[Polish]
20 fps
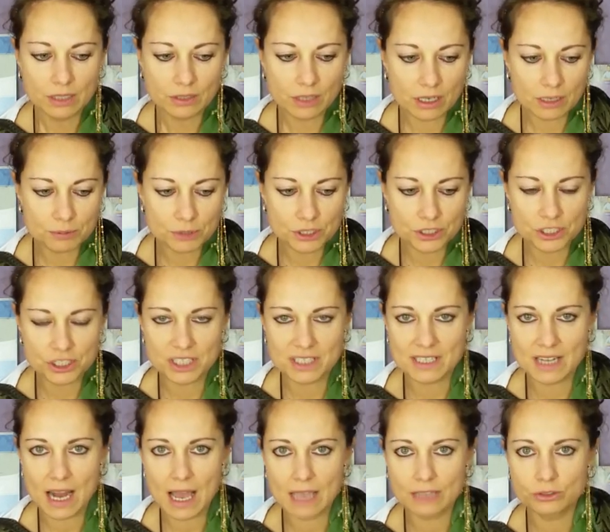no ale przecież
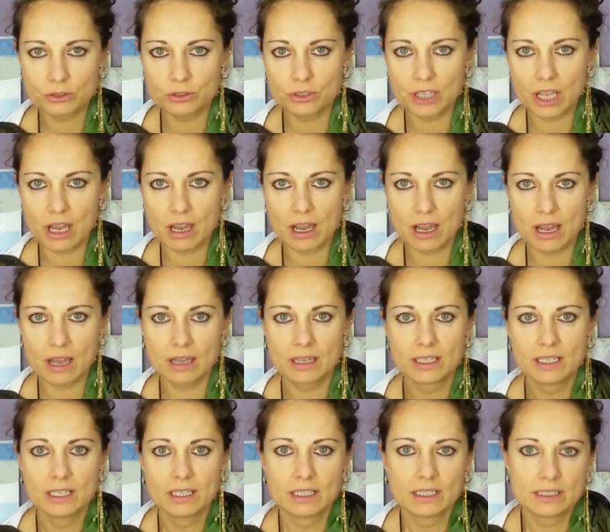jest lato, ja
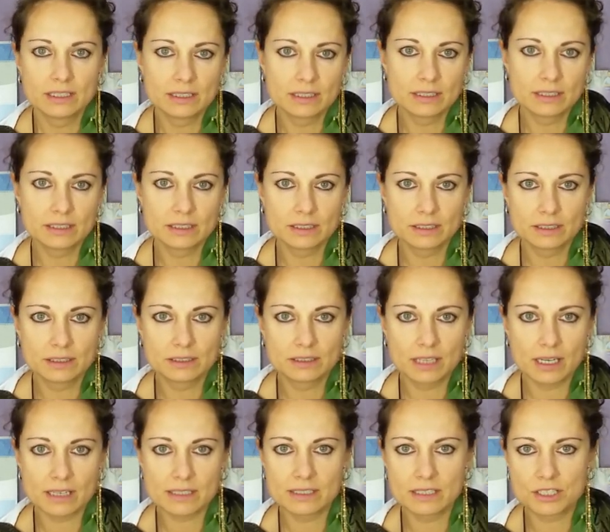y,
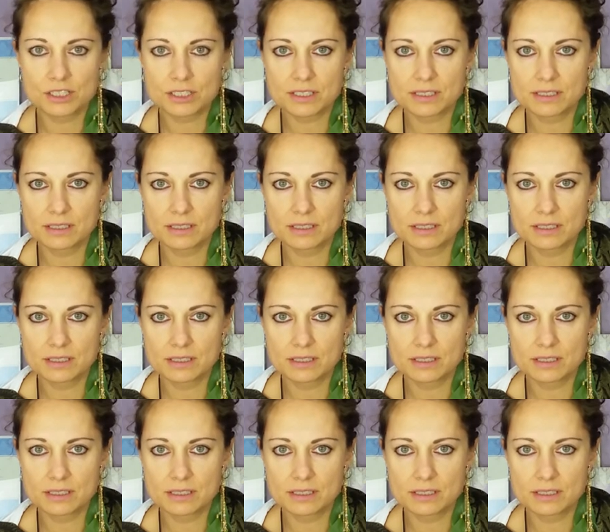teraz nie,